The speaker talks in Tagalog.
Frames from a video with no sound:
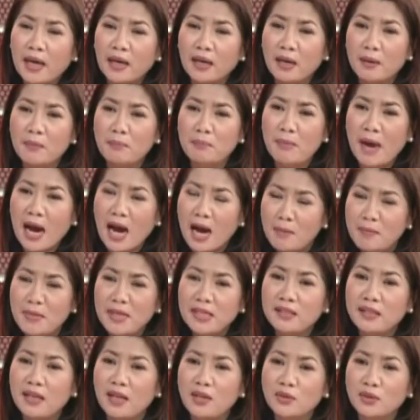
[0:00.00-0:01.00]
para mm.
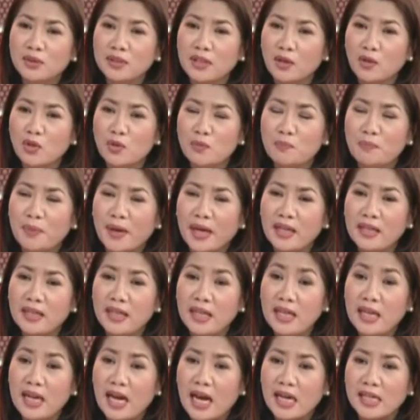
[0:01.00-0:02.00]
makamit niya yung
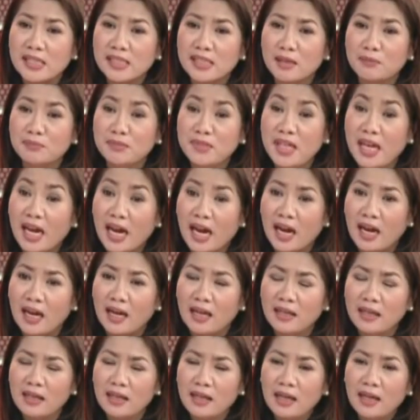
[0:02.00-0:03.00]
tagumpay na inaasam
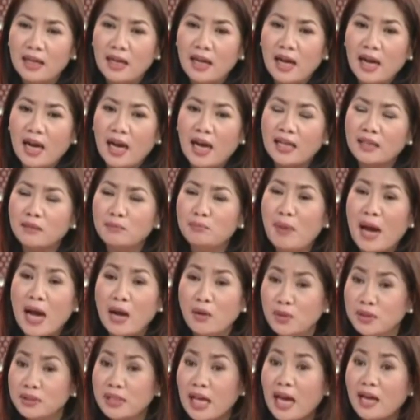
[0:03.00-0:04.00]
niya. At
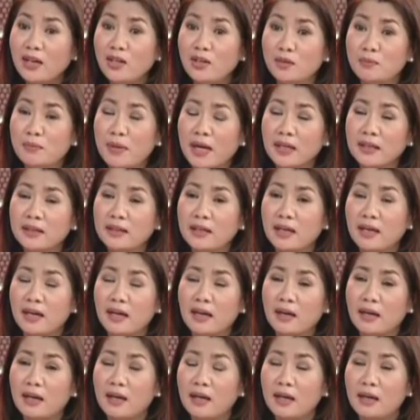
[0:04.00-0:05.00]
bago tayo mag,
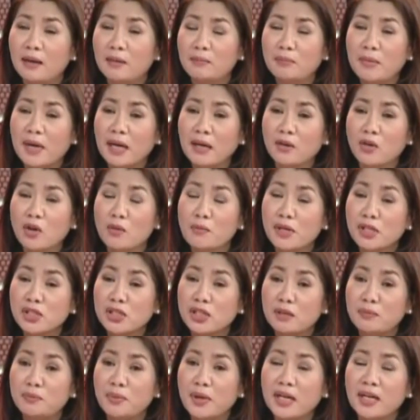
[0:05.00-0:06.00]
uh,
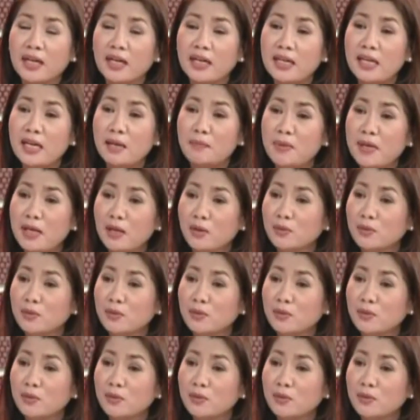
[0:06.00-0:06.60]
mag-commercial break kanina,